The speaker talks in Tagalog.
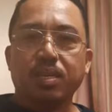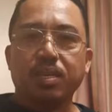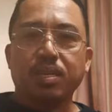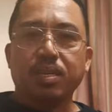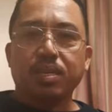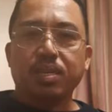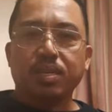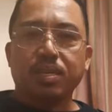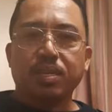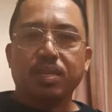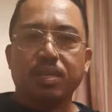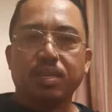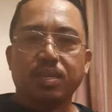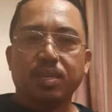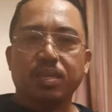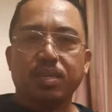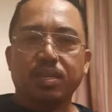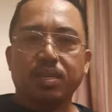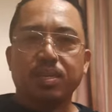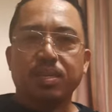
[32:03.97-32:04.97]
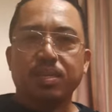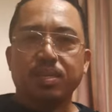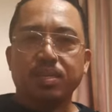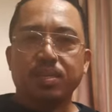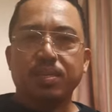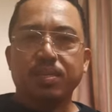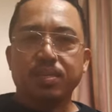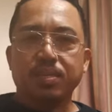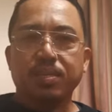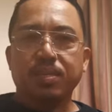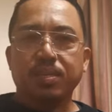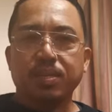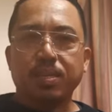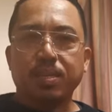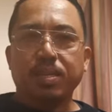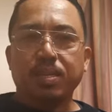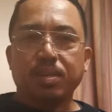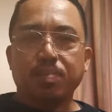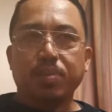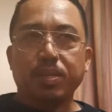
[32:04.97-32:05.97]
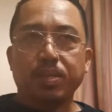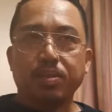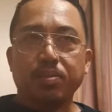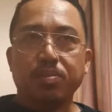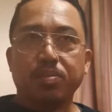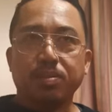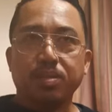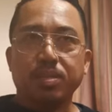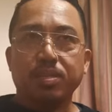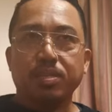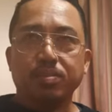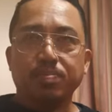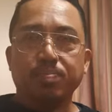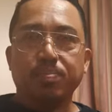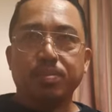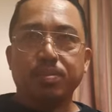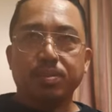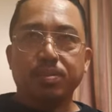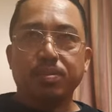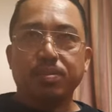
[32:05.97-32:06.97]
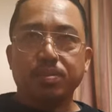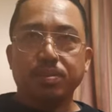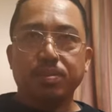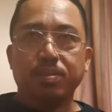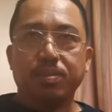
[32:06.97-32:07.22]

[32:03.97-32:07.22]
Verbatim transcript: uh, panoorin niyo po yung